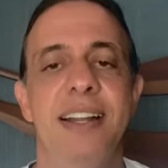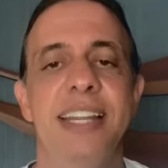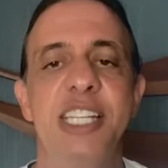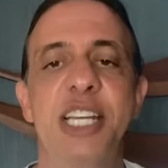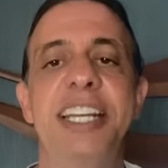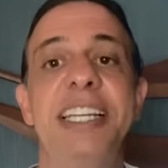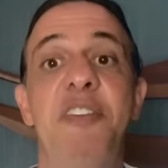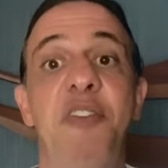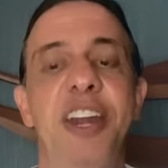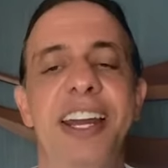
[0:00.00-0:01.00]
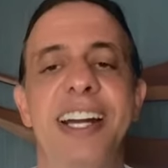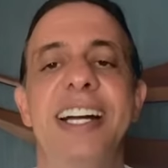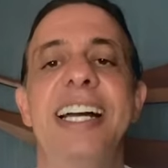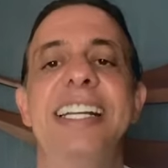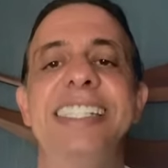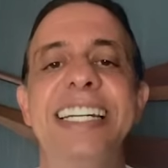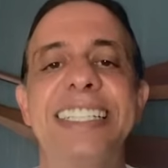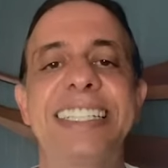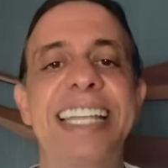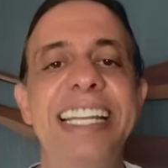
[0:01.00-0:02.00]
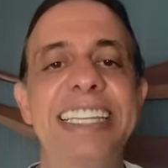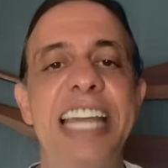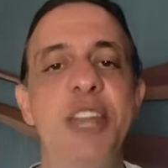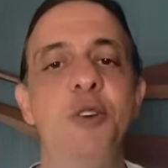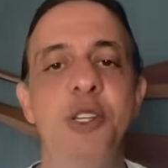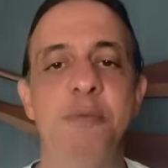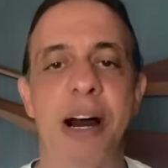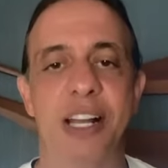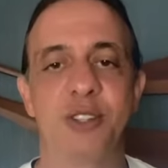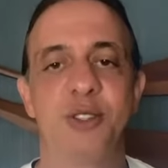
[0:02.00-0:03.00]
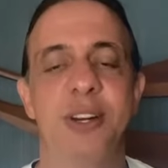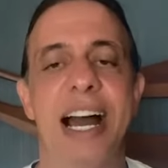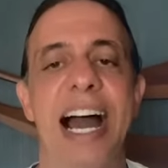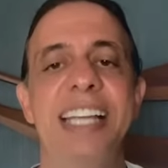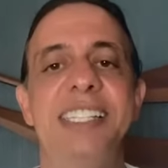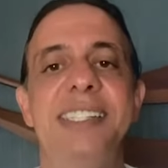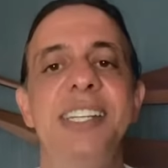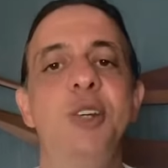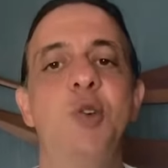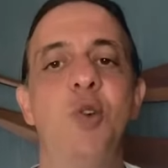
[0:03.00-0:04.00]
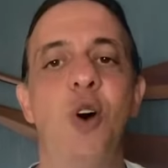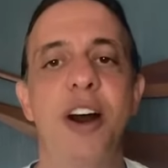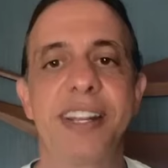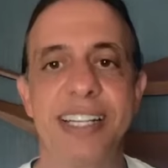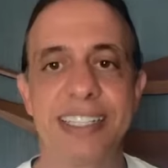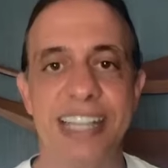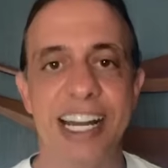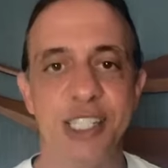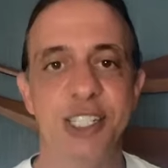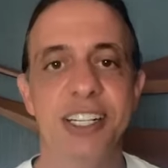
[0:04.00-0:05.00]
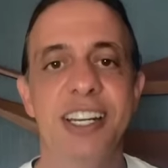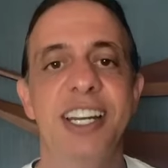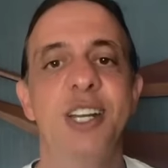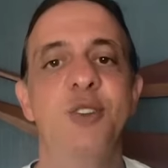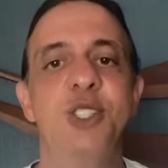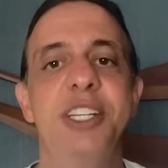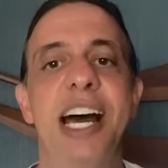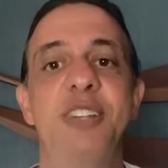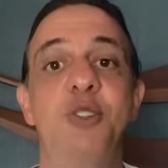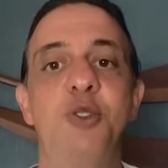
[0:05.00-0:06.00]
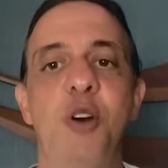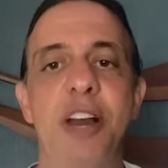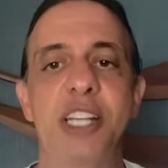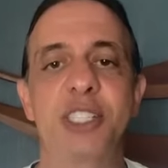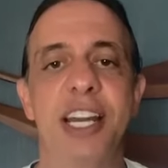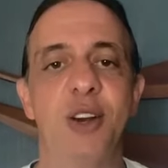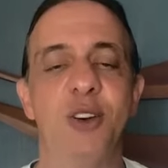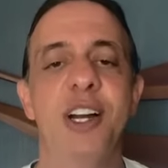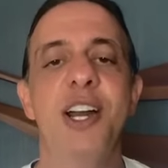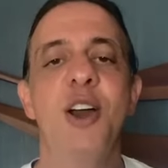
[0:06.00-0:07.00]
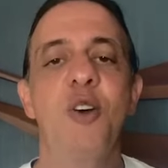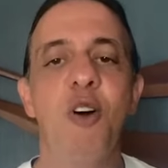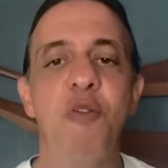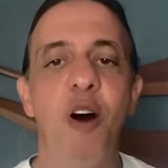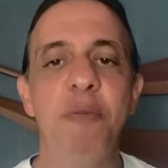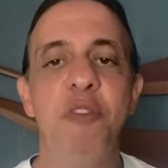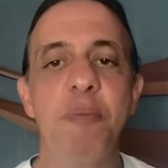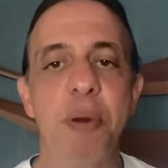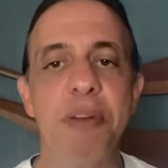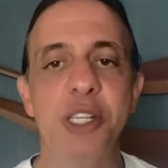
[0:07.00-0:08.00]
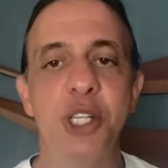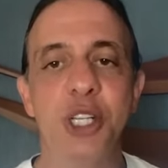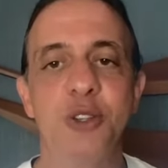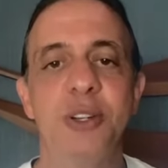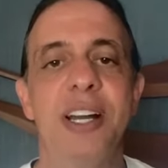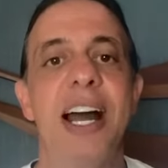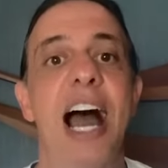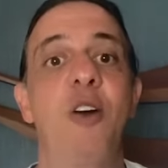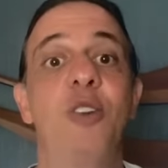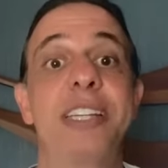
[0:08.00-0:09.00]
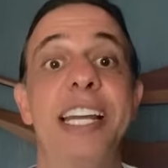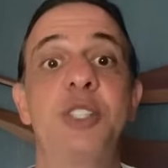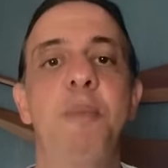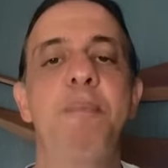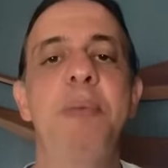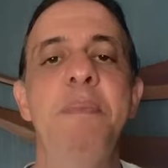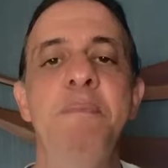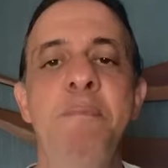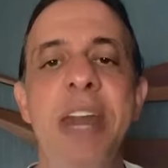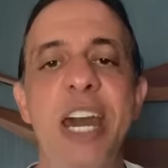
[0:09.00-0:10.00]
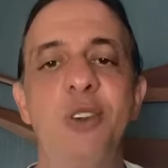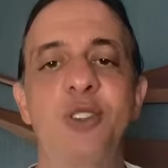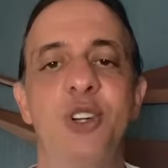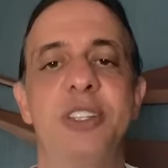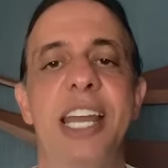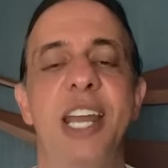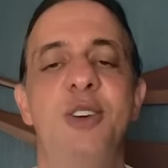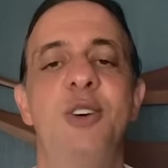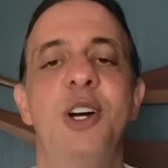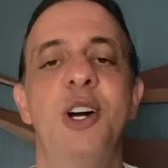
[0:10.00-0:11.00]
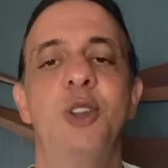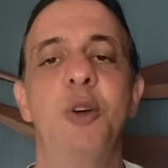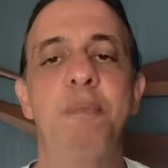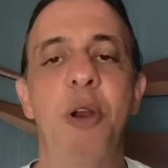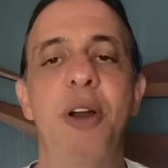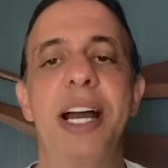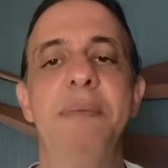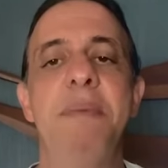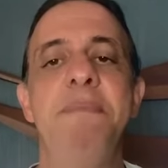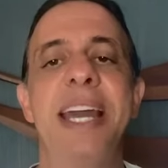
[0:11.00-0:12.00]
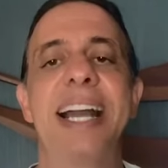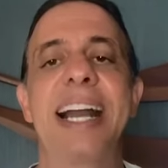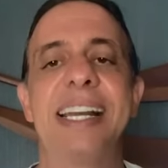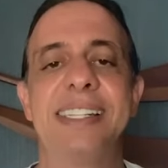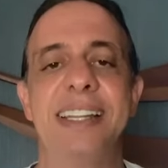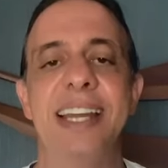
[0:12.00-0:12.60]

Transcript: Nesta quinta-feira, dia 31 de março, às 5 horas da tarde, no ginásio João Castelo, conforme foi prometido, acontece o primeiro sorteio do programa Minha Casa é